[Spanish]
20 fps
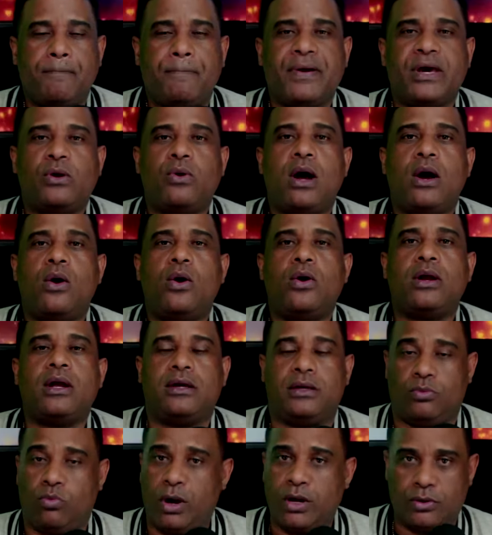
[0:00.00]
Pero
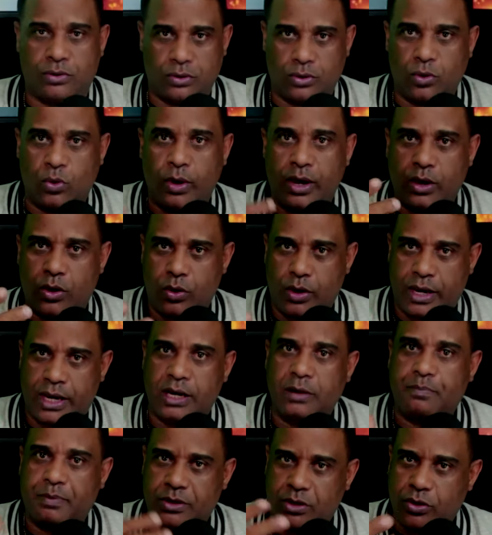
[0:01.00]
ahora, y bueno, luego
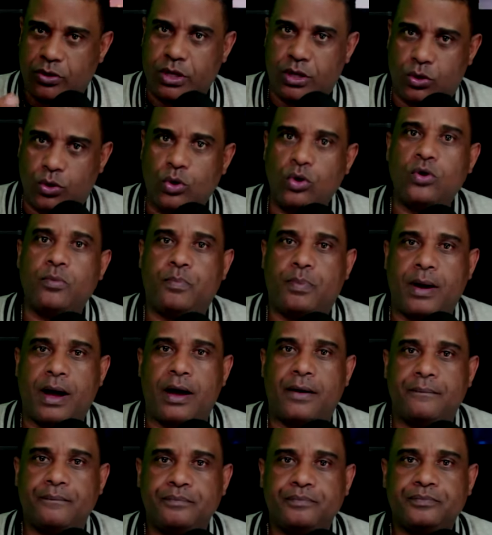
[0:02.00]
él pidió
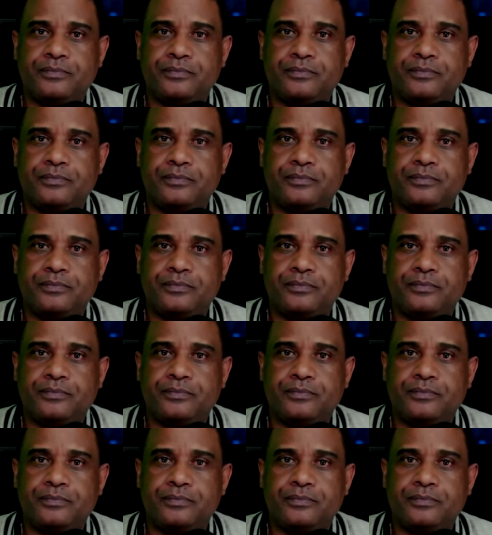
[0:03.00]
disculpas.